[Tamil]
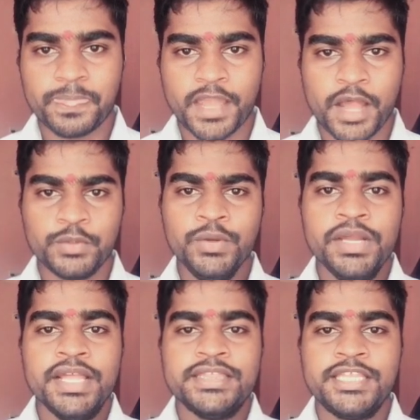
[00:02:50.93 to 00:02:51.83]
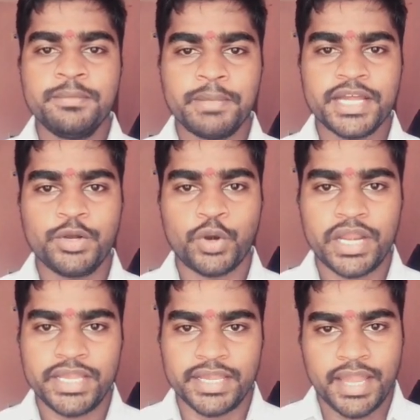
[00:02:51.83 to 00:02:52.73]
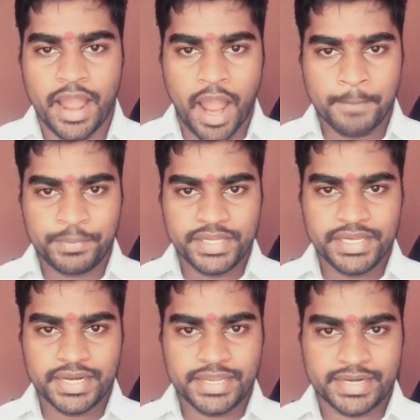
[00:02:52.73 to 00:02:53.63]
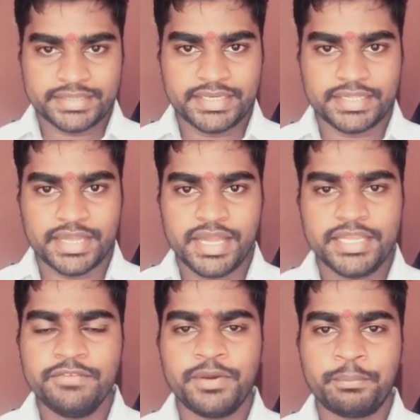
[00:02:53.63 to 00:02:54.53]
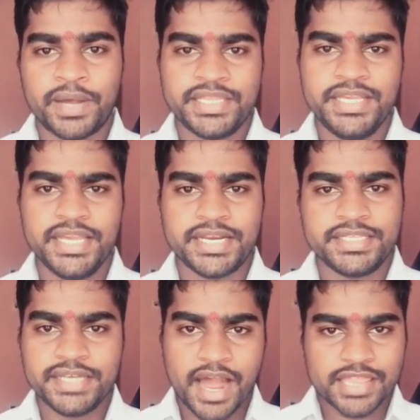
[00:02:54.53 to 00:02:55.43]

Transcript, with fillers: அதுவும் திருமணங்கொள்ளை அப்படிங்கிற இடத்துல தான் இவர் பதுங்கி இருந்து